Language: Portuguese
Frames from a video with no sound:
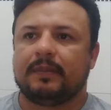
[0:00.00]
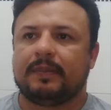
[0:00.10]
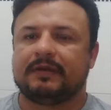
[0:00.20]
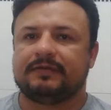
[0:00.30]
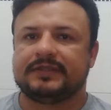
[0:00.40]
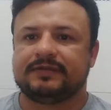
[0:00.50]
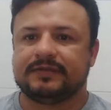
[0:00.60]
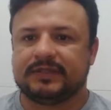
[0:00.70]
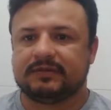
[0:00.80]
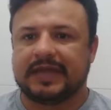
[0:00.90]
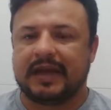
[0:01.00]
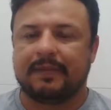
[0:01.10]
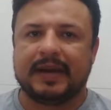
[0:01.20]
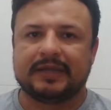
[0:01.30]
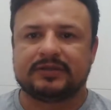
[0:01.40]
para ver se você não está
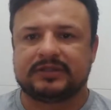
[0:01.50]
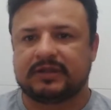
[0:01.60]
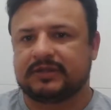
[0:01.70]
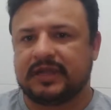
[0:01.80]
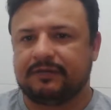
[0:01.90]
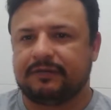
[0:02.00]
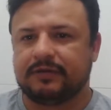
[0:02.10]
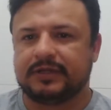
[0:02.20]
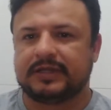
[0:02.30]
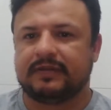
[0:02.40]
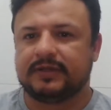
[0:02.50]
armado, se está com telefone e tal.